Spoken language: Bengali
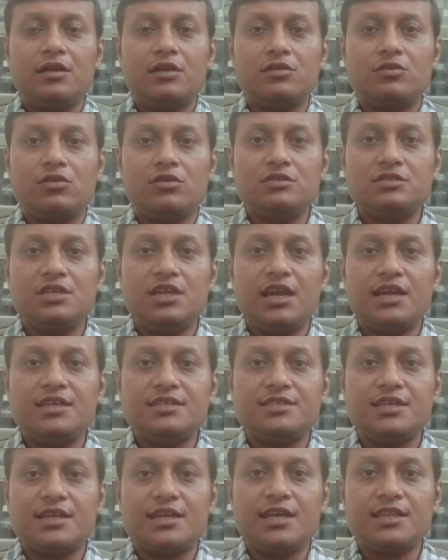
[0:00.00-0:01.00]

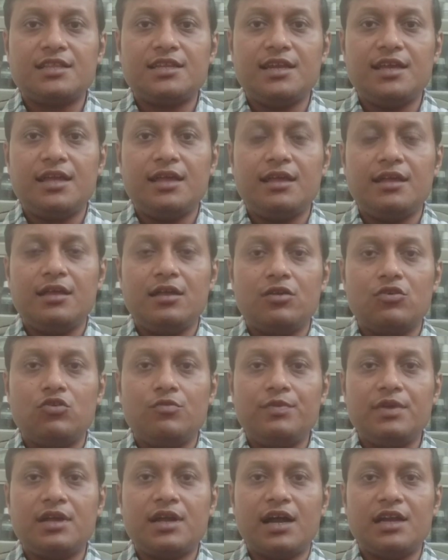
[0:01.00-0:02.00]
টনসিলাইটিসের ক্ষেত্রে
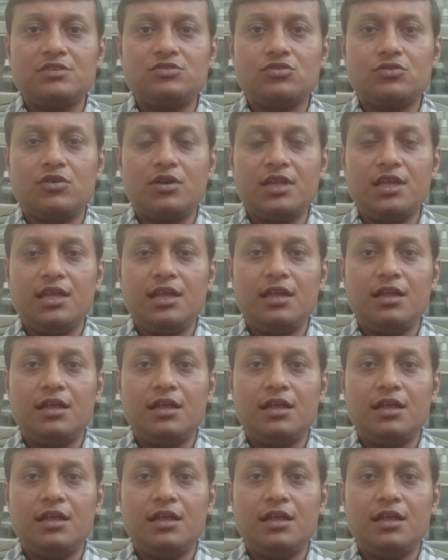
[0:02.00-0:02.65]
খুবই কার্যকরী